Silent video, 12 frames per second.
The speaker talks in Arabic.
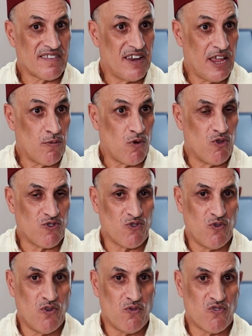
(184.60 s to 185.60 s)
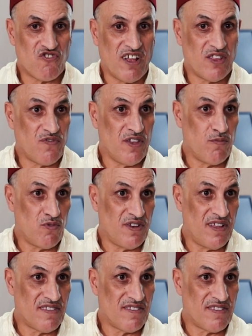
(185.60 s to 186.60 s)
كنائب قنصل واشتغلت فيه
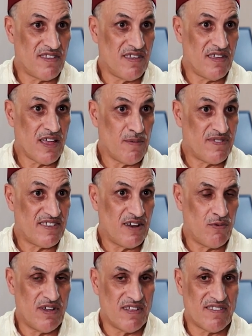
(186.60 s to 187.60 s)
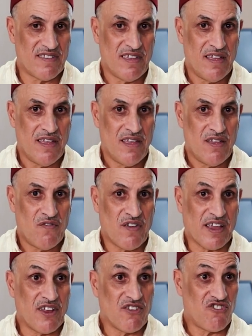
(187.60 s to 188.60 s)
مدة آه، خمس سنوات
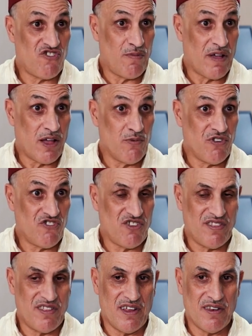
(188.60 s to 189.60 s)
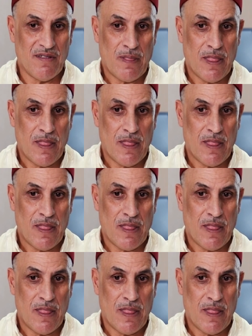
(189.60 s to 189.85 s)
فكانت تجربة قوية جدا